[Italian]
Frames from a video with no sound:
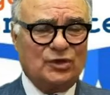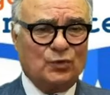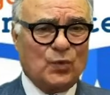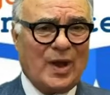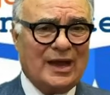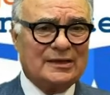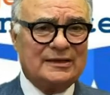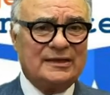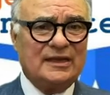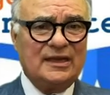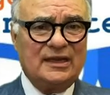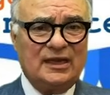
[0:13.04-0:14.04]
i quali
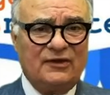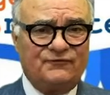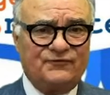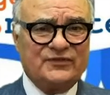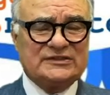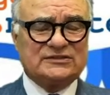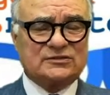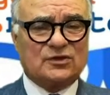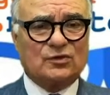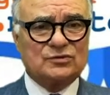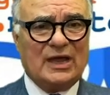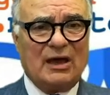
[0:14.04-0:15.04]
il
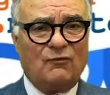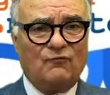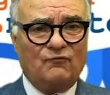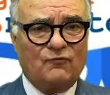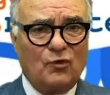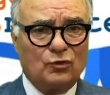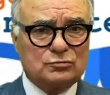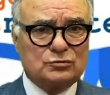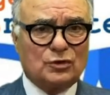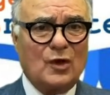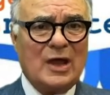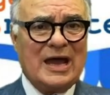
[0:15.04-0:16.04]
fisco dà un
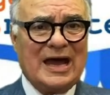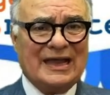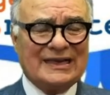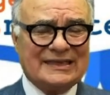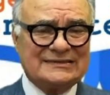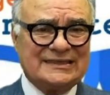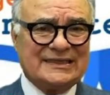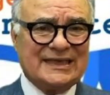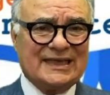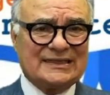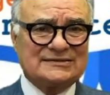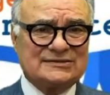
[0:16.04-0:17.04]
voto alla
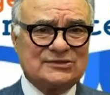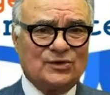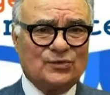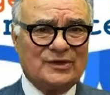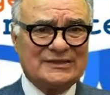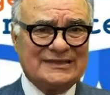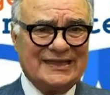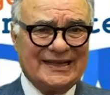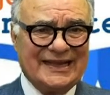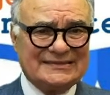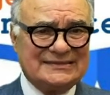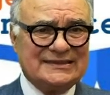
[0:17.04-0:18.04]
dichiarazione dei
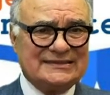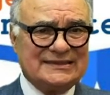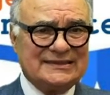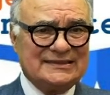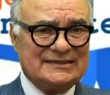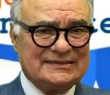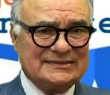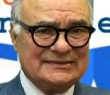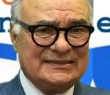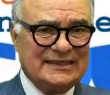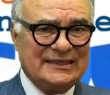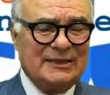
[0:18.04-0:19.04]
redditi
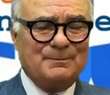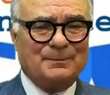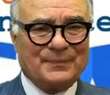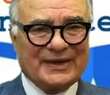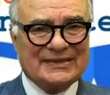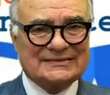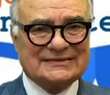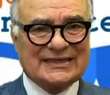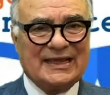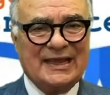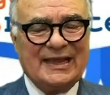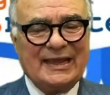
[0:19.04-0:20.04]
di
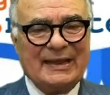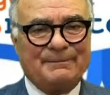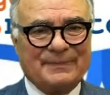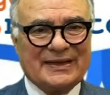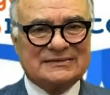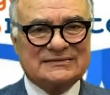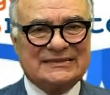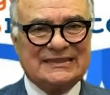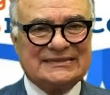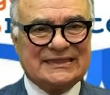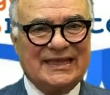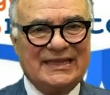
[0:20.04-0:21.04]
imprese e
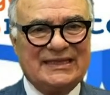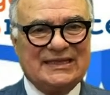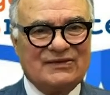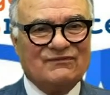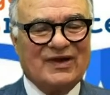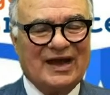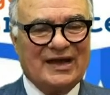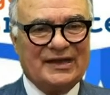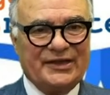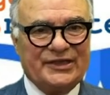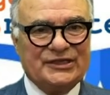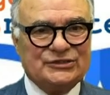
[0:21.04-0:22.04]
partite IVA
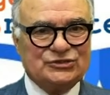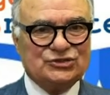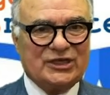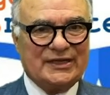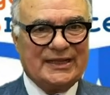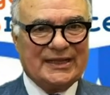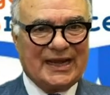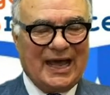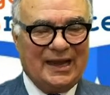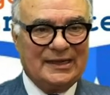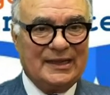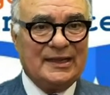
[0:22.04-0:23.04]
in
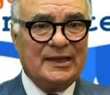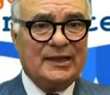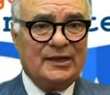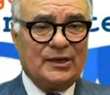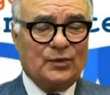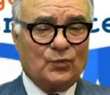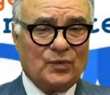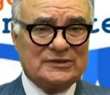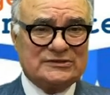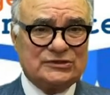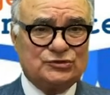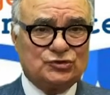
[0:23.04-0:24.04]
generale. In
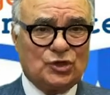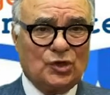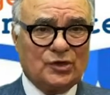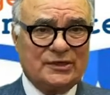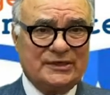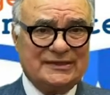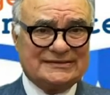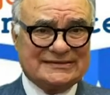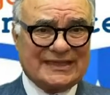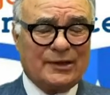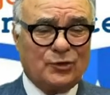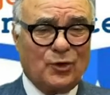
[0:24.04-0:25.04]
questi giorni
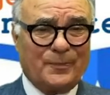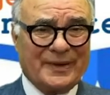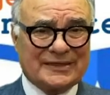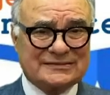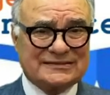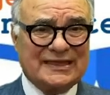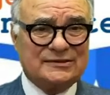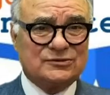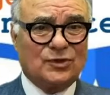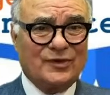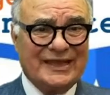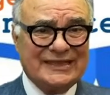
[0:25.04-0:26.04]
stanno
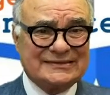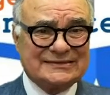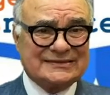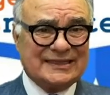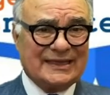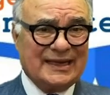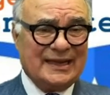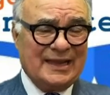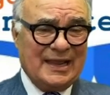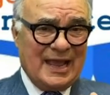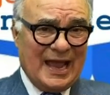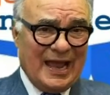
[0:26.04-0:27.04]
partendo lettere
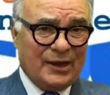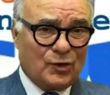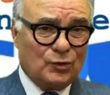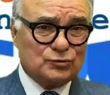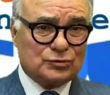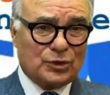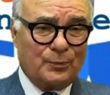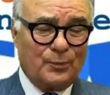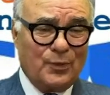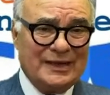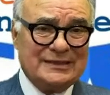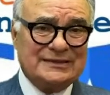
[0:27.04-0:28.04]
ai
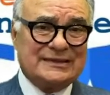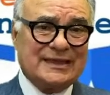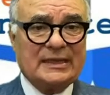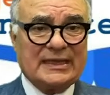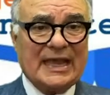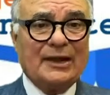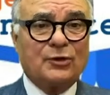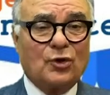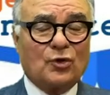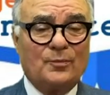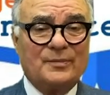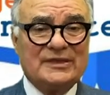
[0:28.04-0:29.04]
contribuenti che
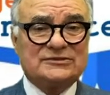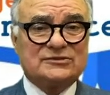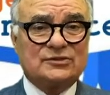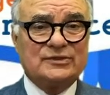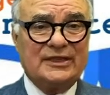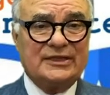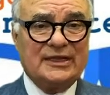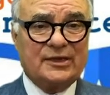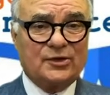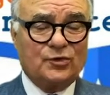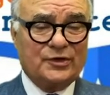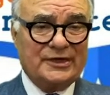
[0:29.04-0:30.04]
hanno commesso degli
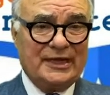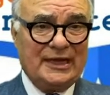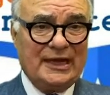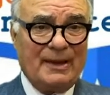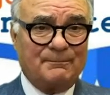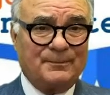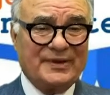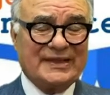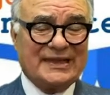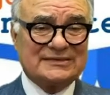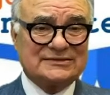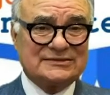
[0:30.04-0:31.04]
errori
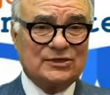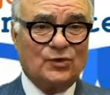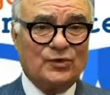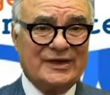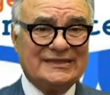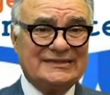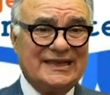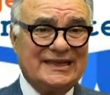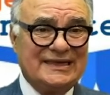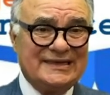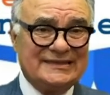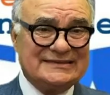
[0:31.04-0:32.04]
nell'applicazione
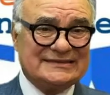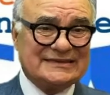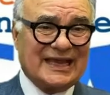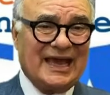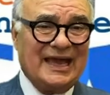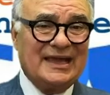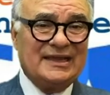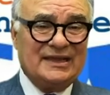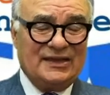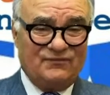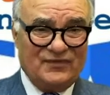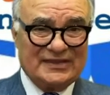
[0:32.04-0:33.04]
dell'ISA
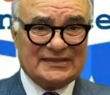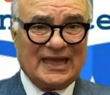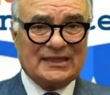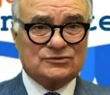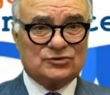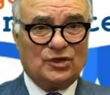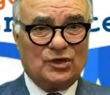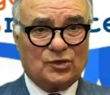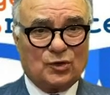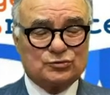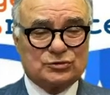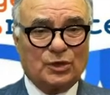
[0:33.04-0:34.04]
invitando il
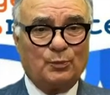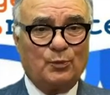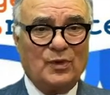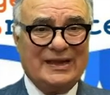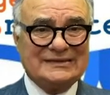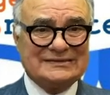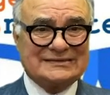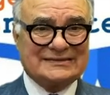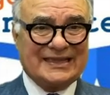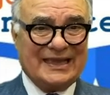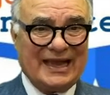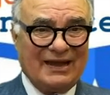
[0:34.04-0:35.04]

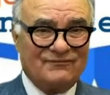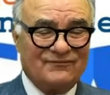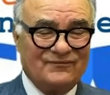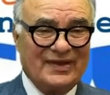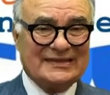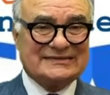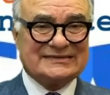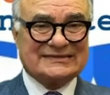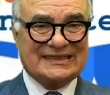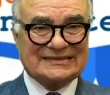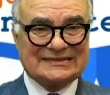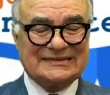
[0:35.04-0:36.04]
contribuente a
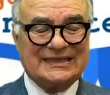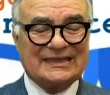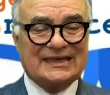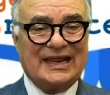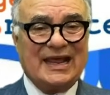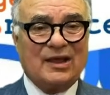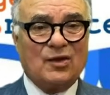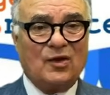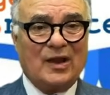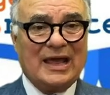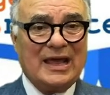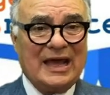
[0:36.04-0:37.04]
mettersi in
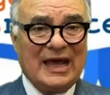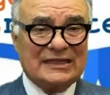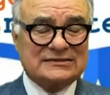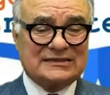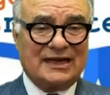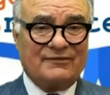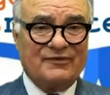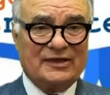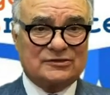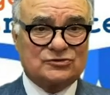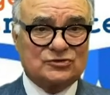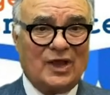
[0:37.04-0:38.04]
regola
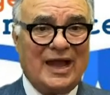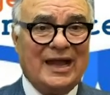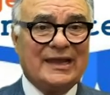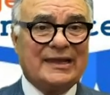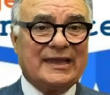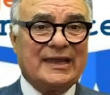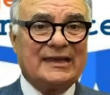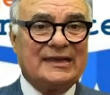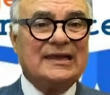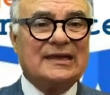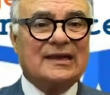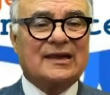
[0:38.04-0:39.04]
attraverso anche
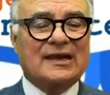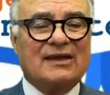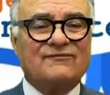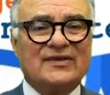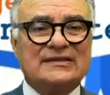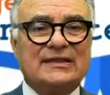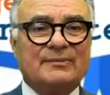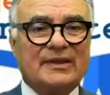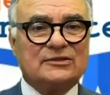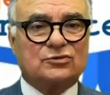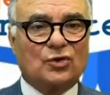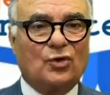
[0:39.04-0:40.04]
il
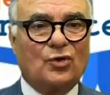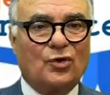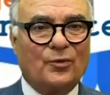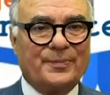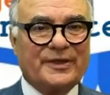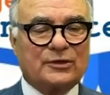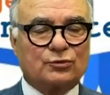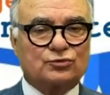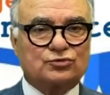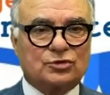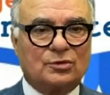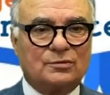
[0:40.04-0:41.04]
ravvedimento
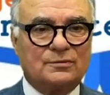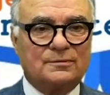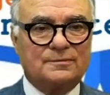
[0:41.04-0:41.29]
operoso.